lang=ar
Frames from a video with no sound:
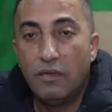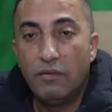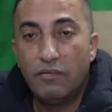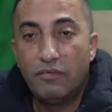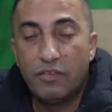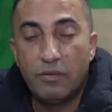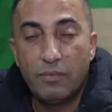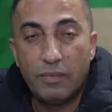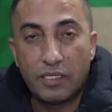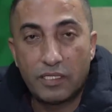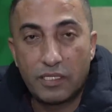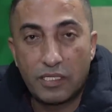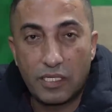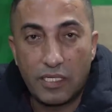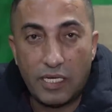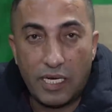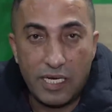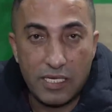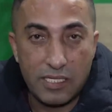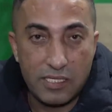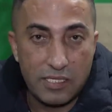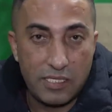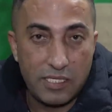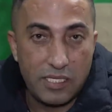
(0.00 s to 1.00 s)
في منطقة
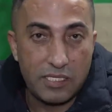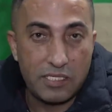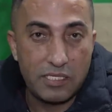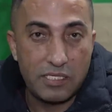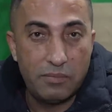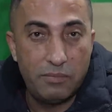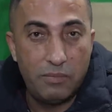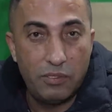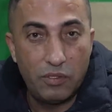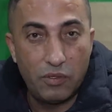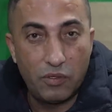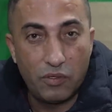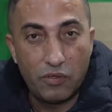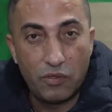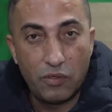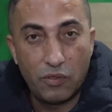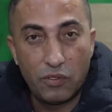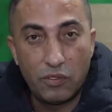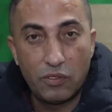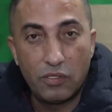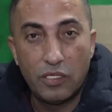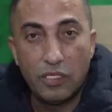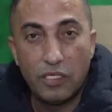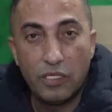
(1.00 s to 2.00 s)
حساسة
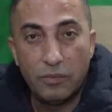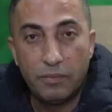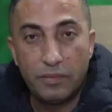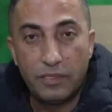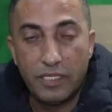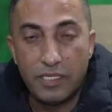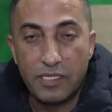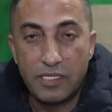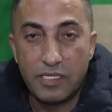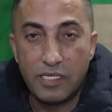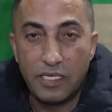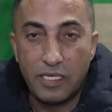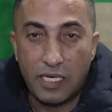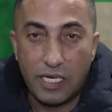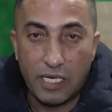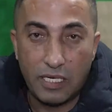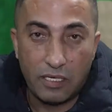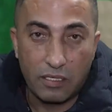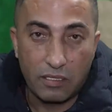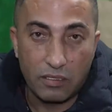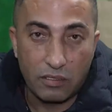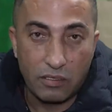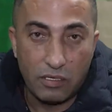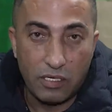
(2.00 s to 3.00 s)
بالأذن تنزل
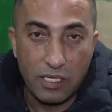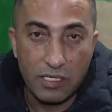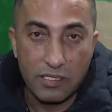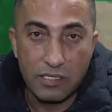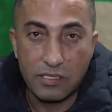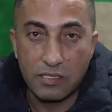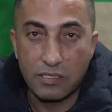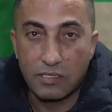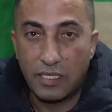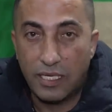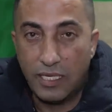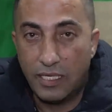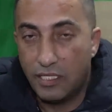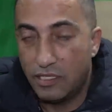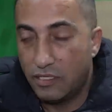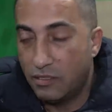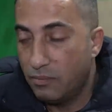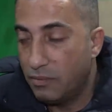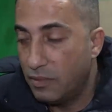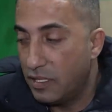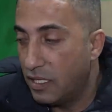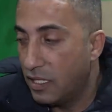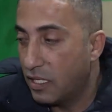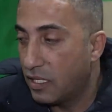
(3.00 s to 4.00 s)
على الراس على
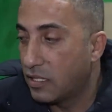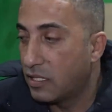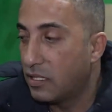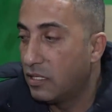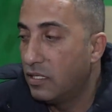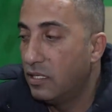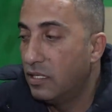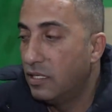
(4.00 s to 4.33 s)
الدماغ